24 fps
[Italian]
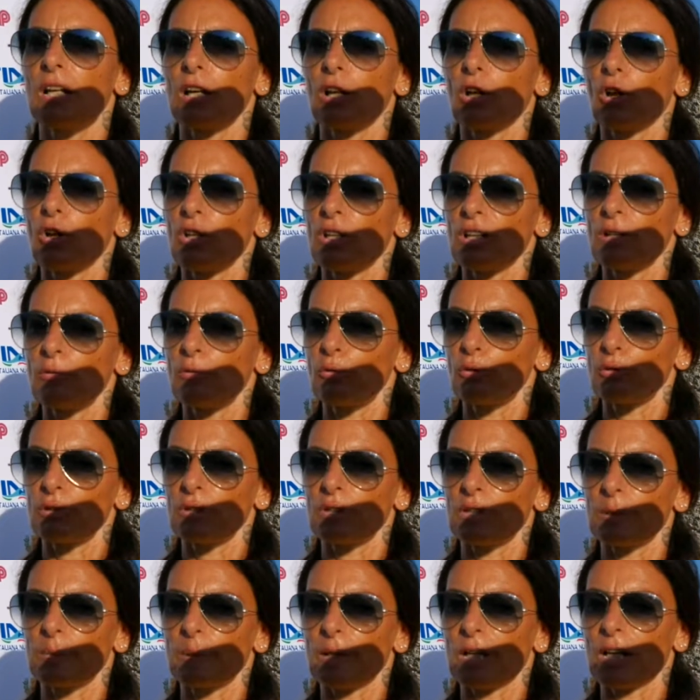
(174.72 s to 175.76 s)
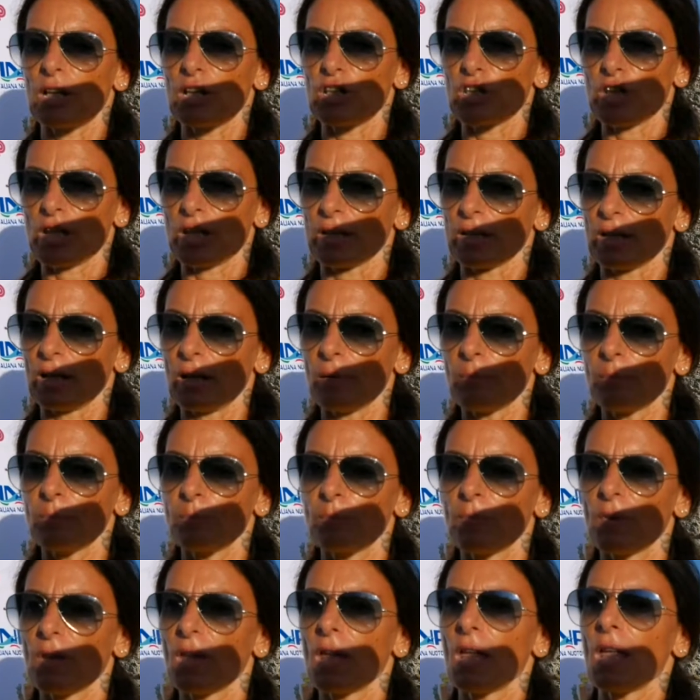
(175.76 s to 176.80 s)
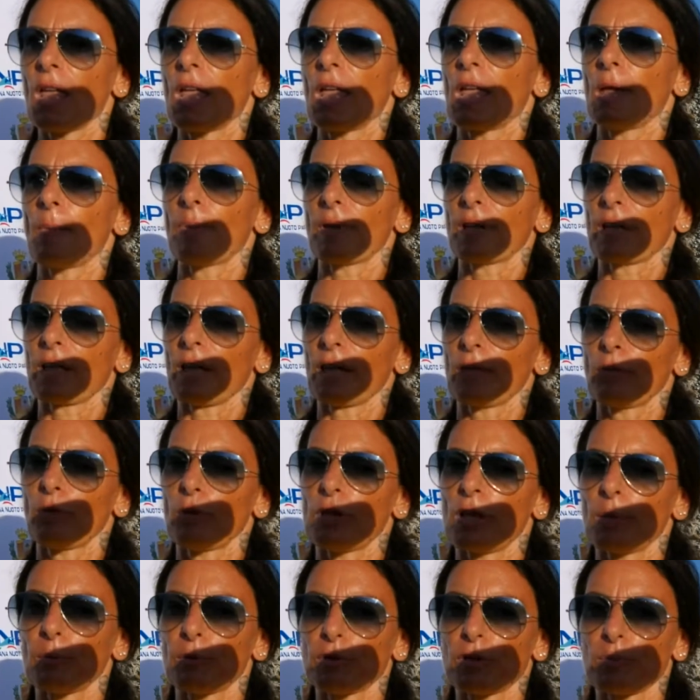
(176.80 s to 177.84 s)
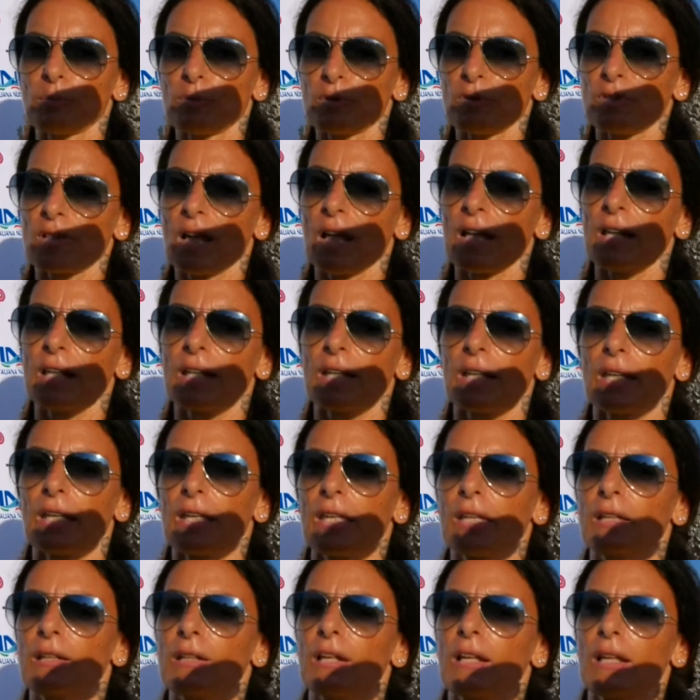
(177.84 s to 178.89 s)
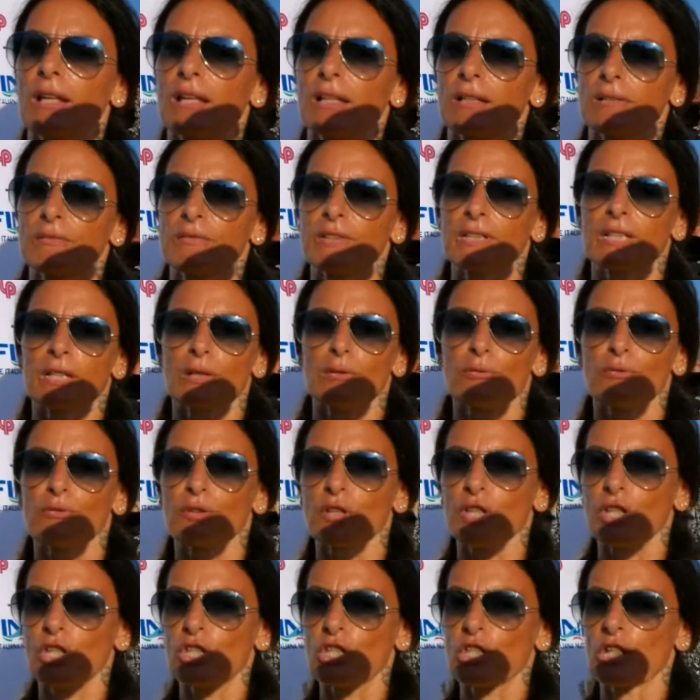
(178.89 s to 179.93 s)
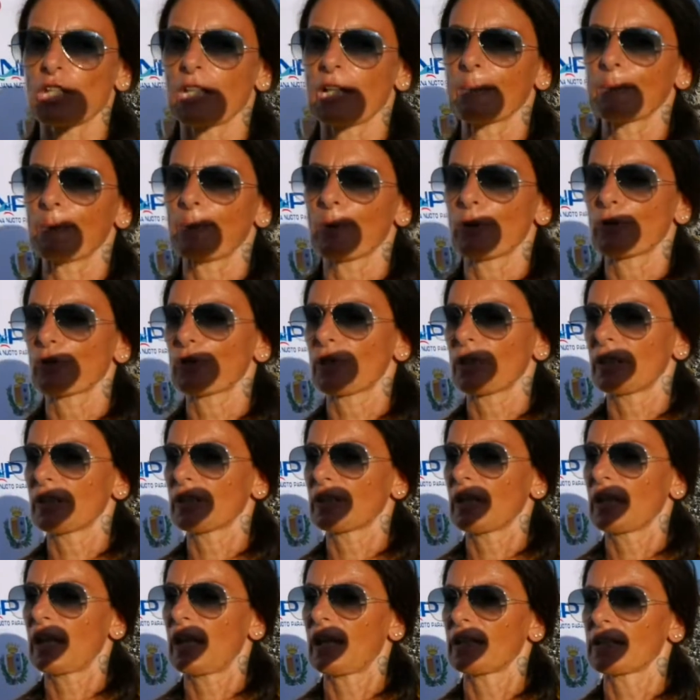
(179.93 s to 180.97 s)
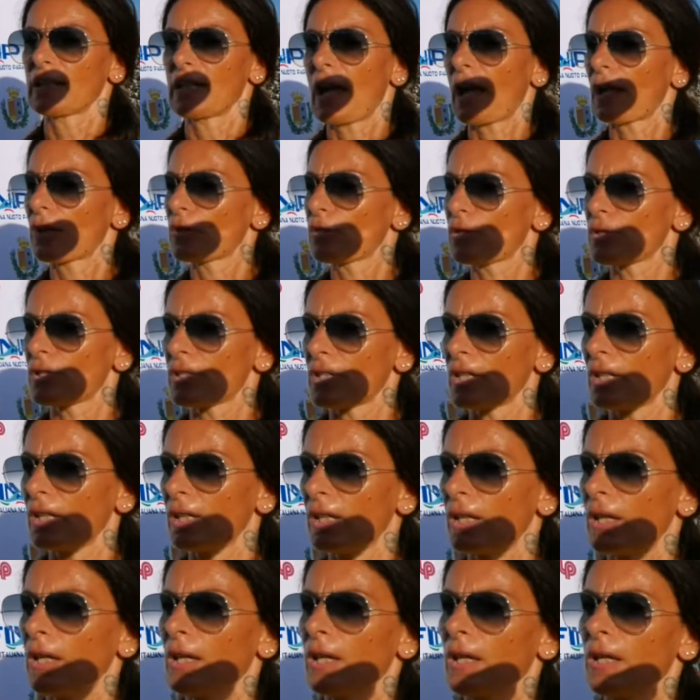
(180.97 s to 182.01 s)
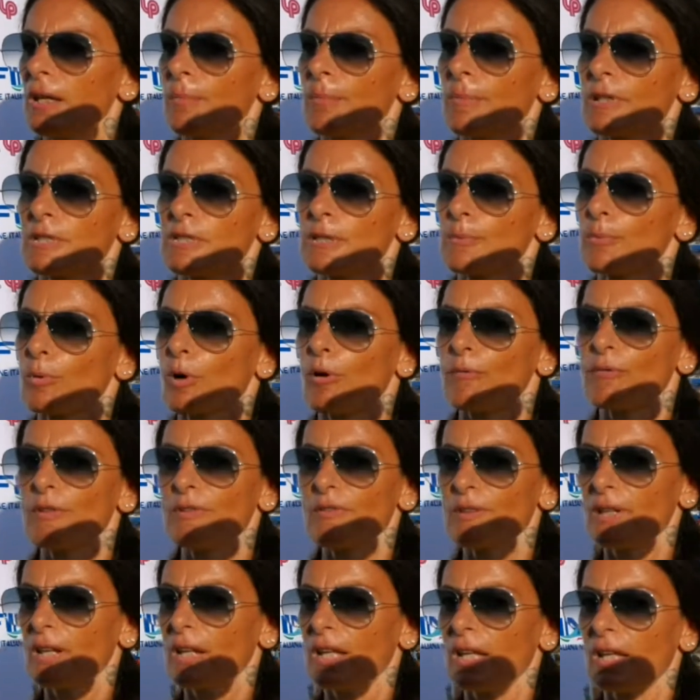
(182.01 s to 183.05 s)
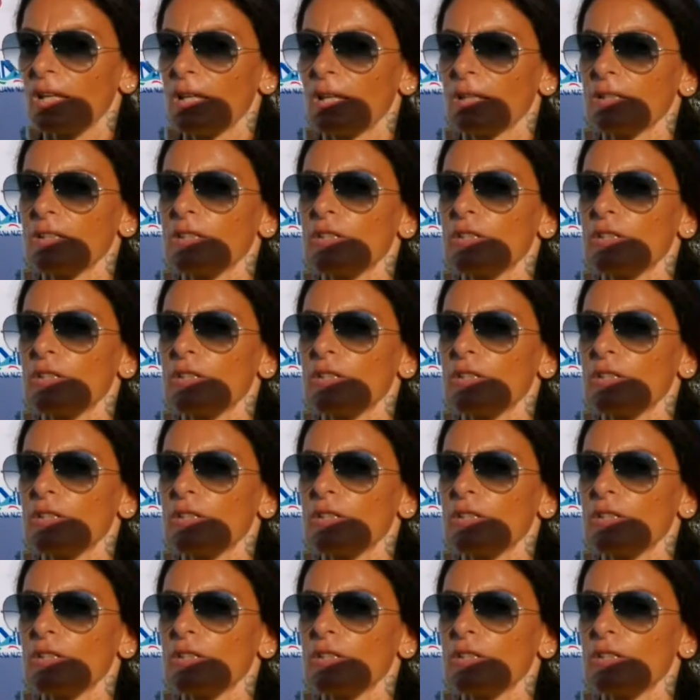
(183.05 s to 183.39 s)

raccogliere fondi per la ricerca e perché vogliamo dimostrare che la vita non finisce dal momento della, della diagnosi ma si può vivere